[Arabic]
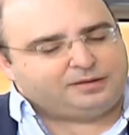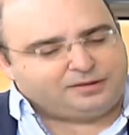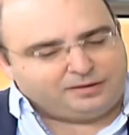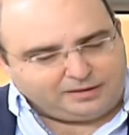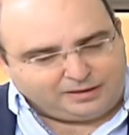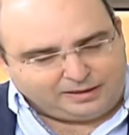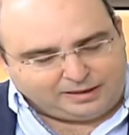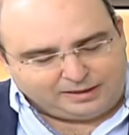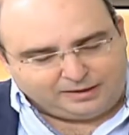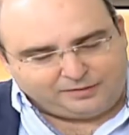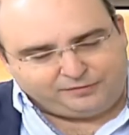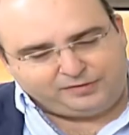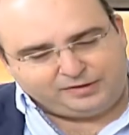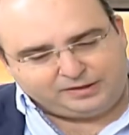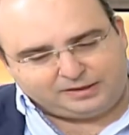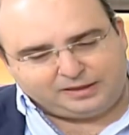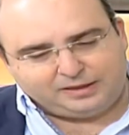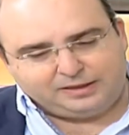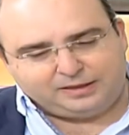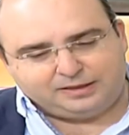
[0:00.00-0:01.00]
هلا في
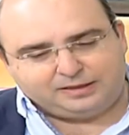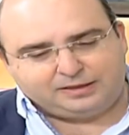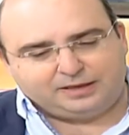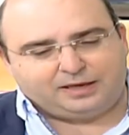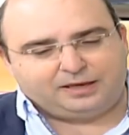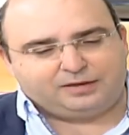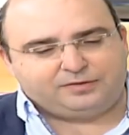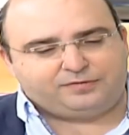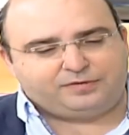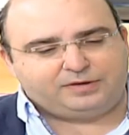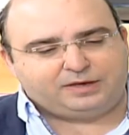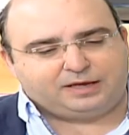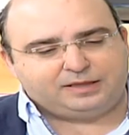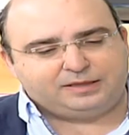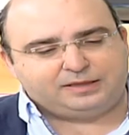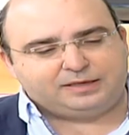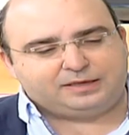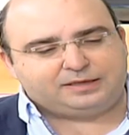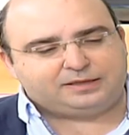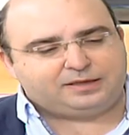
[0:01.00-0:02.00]
طريقتين في
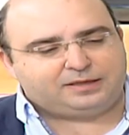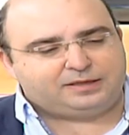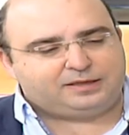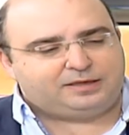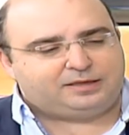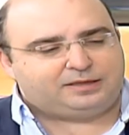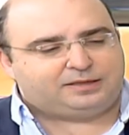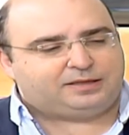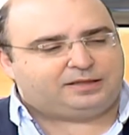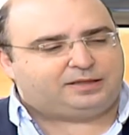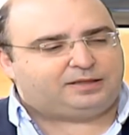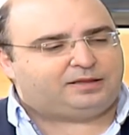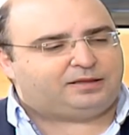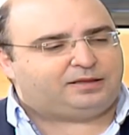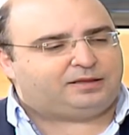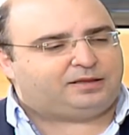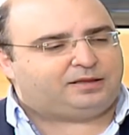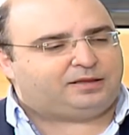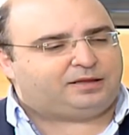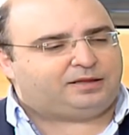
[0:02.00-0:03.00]
عندك طريقه
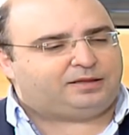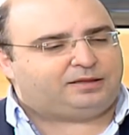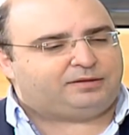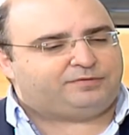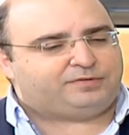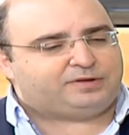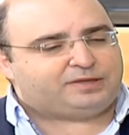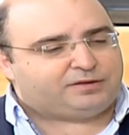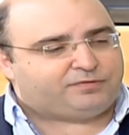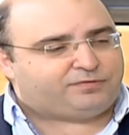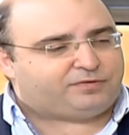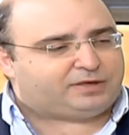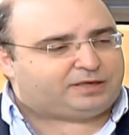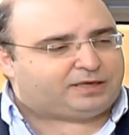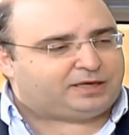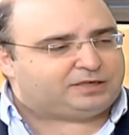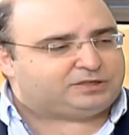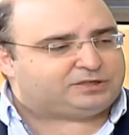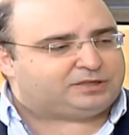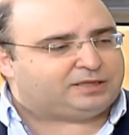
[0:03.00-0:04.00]

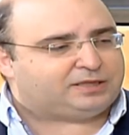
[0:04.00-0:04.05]
الفيتريفيكيشن